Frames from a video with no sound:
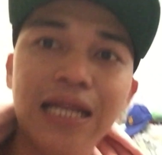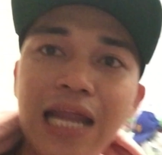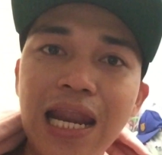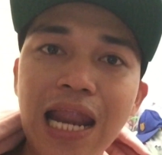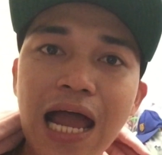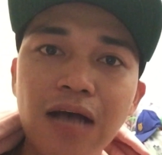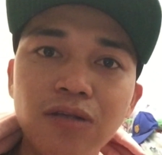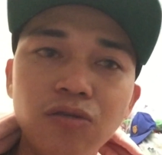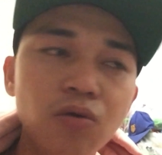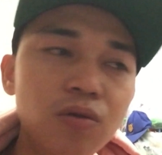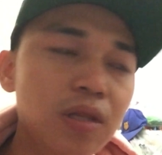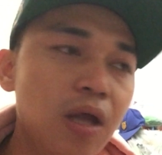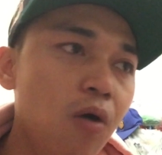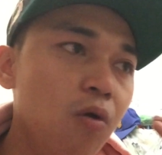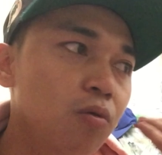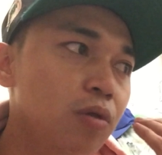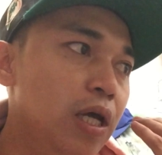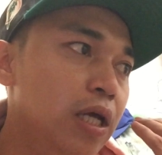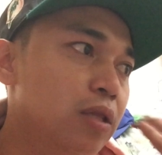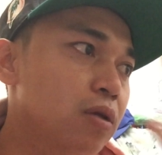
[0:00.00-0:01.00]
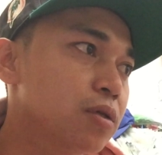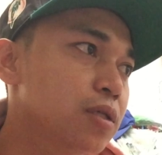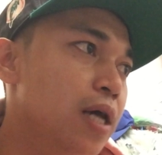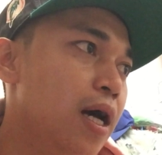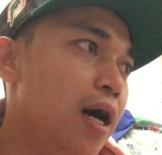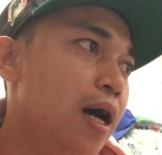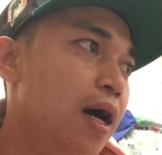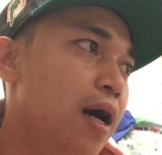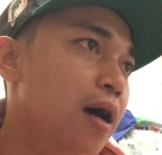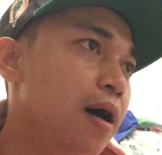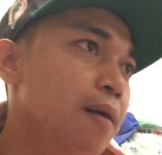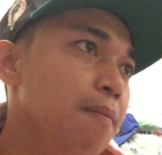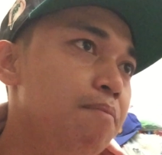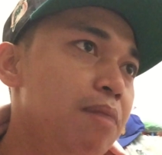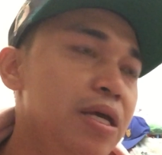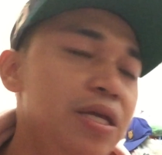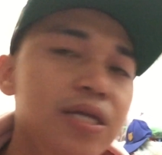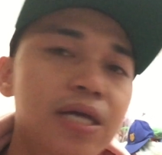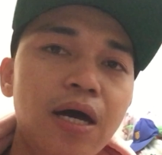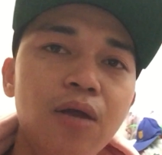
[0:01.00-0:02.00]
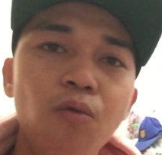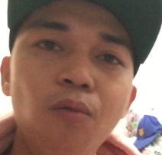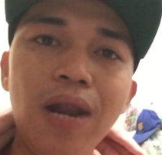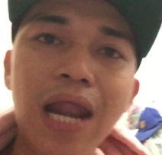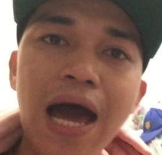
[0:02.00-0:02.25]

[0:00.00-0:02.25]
nanalason daw dito sa binyan.